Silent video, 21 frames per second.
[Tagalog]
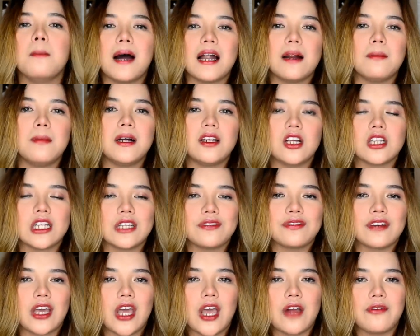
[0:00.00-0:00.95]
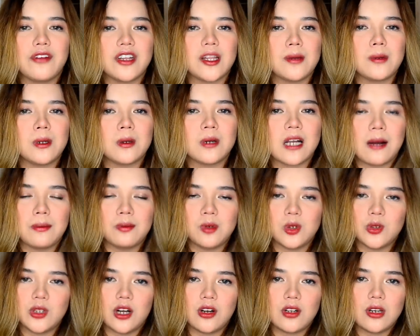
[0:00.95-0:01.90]
para ma notify kayo every time
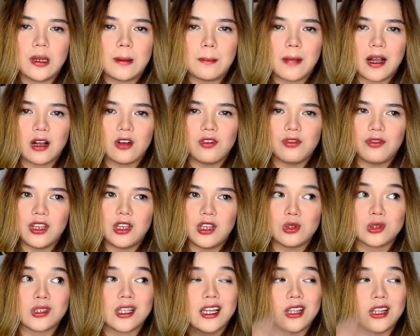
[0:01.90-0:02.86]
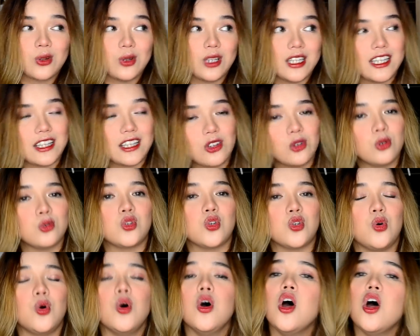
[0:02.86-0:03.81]
nag-upload ako ng bagong videos na katulad nito.
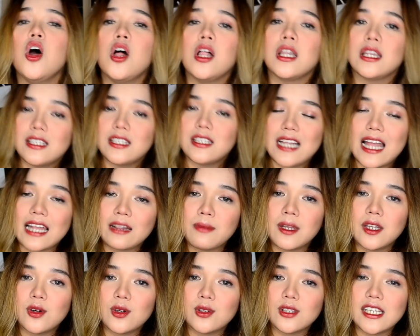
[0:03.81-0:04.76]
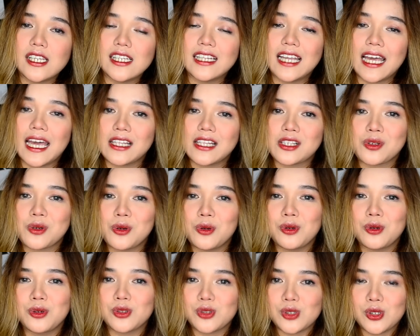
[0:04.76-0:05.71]
So, let me know din guys
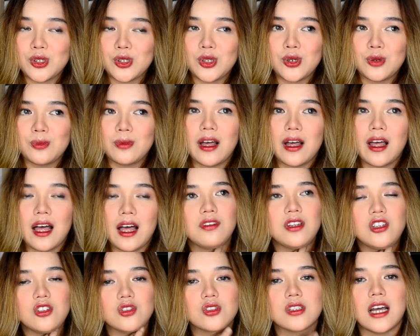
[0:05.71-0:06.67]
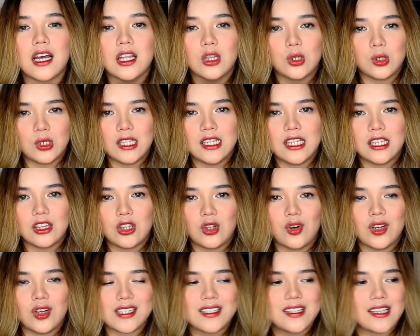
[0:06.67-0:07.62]
kung gusto nyo yung mga videos na katulad
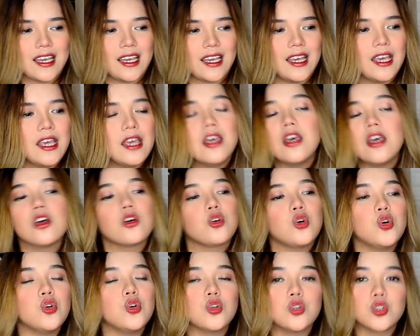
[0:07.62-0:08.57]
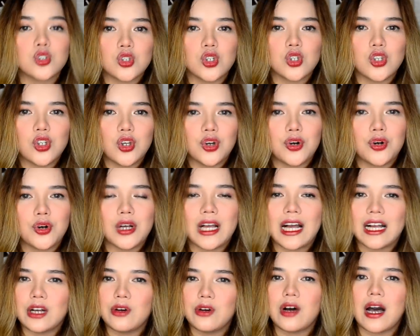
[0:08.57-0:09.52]
nito kasi kung gusto nyo,
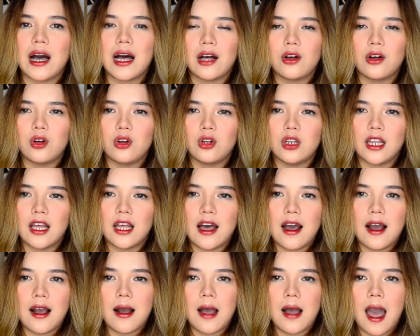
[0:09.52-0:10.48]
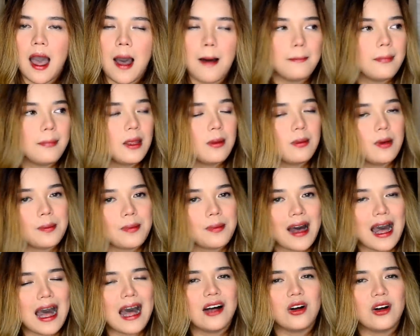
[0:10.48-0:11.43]
gagawa ako ng um,
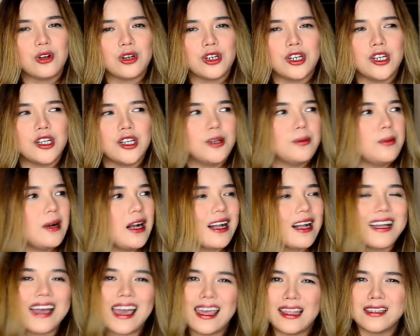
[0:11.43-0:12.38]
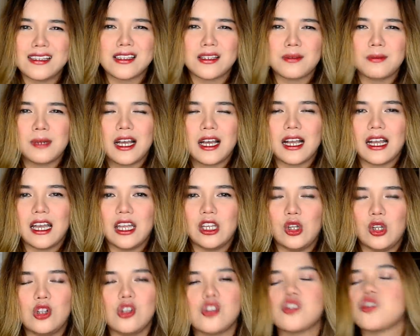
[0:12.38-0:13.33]
iba pa or mga guides, mga
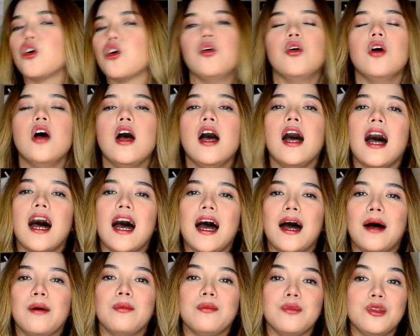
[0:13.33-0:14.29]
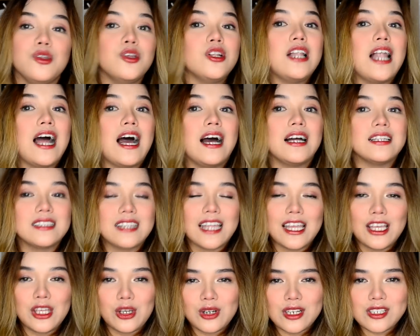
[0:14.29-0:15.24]
ganon. So, um, yun lang.
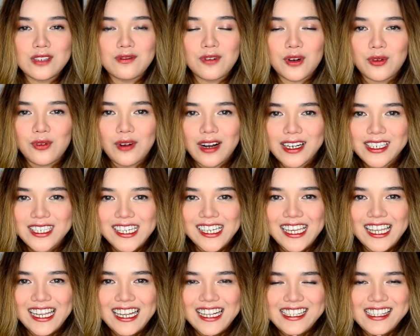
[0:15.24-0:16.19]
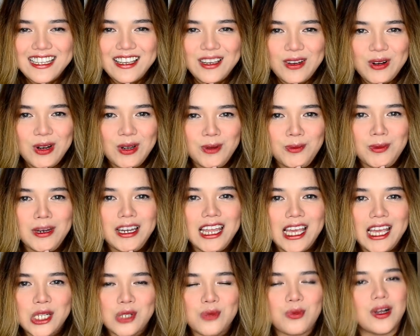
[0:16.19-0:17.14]
Thank you guys for watching and I'll see you on my
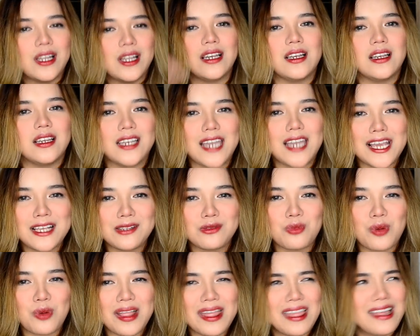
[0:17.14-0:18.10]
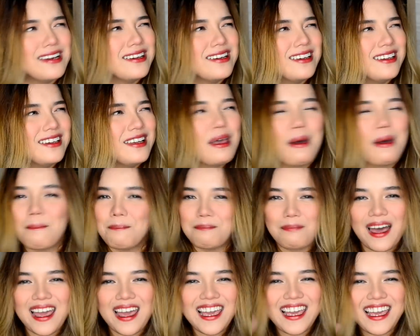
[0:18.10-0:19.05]
next one. Next one.
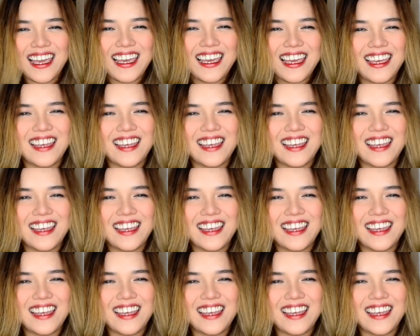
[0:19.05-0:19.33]
Bye!